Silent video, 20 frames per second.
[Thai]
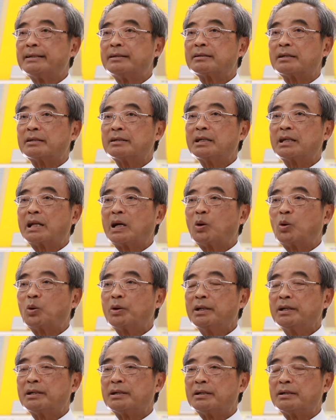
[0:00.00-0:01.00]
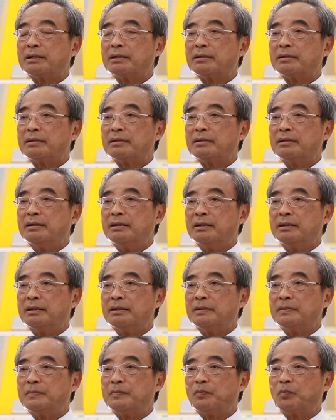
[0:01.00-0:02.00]
ทีนี้เราเนี่ย
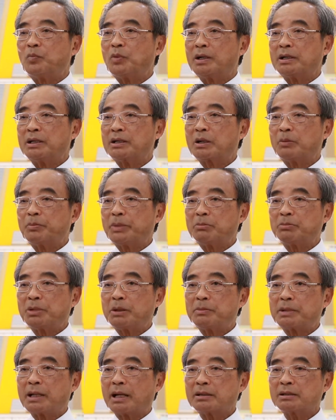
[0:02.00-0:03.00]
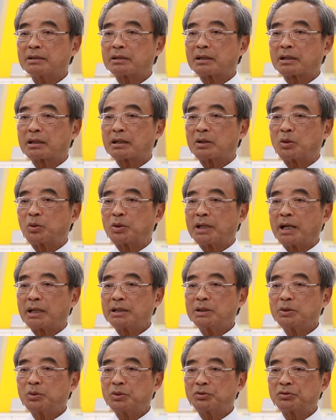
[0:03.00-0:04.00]
อันนี้ก็เป็นพระมหากรุณา
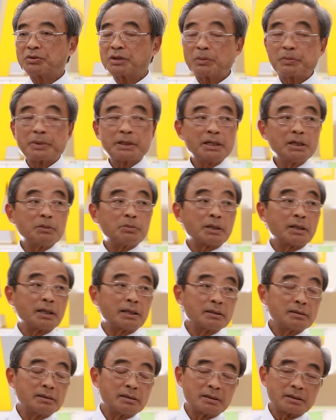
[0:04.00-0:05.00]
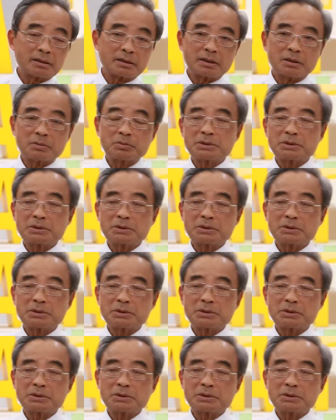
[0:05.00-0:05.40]
ธิคุณสมเด็จพระเทพรัตน์นะครับ